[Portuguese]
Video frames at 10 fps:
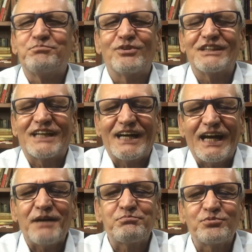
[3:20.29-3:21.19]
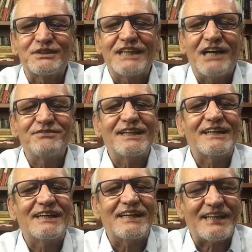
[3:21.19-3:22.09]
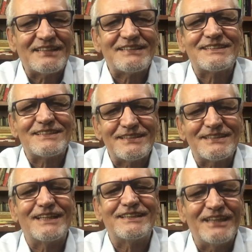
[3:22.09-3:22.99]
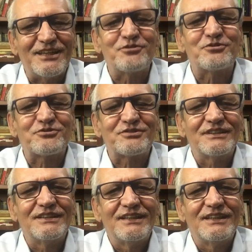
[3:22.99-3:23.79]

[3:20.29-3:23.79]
Policarpo dava graças a Deus,